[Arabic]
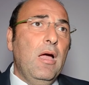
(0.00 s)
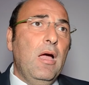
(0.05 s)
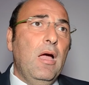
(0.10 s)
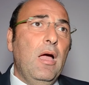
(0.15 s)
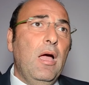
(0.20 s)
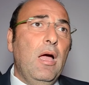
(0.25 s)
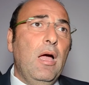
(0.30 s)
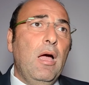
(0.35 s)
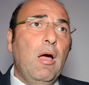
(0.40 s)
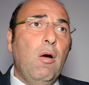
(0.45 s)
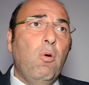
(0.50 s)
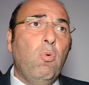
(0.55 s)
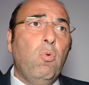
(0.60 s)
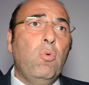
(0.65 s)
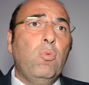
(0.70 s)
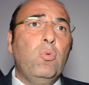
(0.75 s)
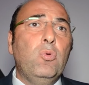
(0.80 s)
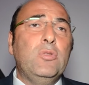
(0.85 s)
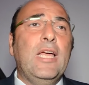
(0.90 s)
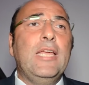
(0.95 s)
آه،
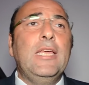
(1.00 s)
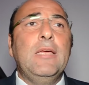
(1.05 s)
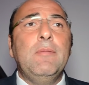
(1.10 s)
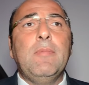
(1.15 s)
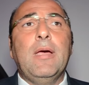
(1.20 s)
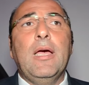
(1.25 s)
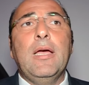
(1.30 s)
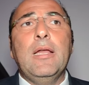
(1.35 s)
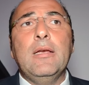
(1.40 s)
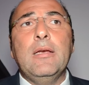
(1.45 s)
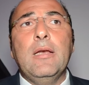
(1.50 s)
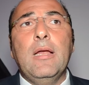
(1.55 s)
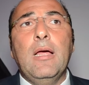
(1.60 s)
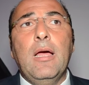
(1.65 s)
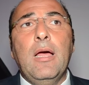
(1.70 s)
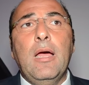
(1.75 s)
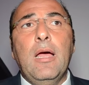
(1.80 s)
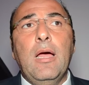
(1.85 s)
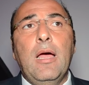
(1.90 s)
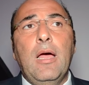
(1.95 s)
وده يمكن
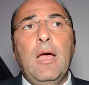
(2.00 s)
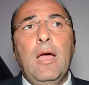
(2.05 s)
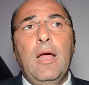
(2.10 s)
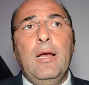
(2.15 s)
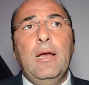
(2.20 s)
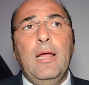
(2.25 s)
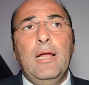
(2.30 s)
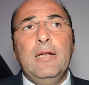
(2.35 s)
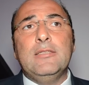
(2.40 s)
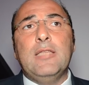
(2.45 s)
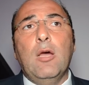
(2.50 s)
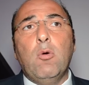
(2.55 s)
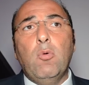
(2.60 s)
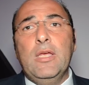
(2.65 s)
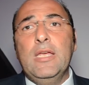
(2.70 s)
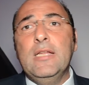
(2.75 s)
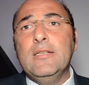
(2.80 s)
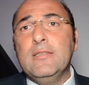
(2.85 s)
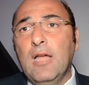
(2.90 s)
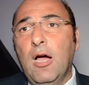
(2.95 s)
آه،
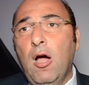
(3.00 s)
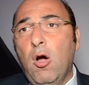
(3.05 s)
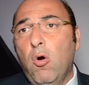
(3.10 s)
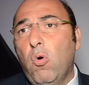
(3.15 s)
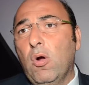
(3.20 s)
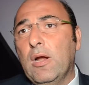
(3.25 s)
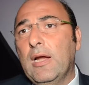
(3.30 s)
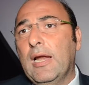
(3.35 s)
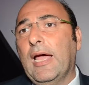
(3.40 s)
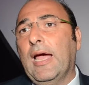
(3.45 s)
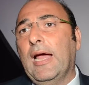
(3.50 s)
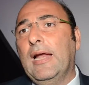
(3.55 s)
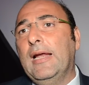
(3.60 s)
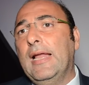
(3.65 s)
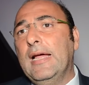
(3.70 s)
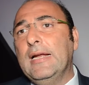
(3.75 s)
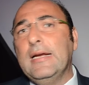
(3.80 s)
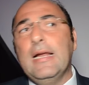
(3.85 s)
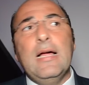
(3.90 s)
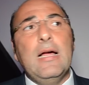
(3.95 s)
التوقيت ده هو اللي
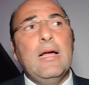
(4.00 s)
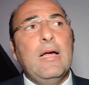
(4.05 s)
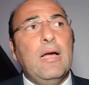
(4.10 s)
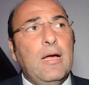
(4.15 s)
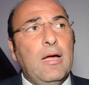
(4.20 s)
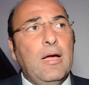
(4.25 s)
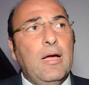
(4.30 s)
خلانا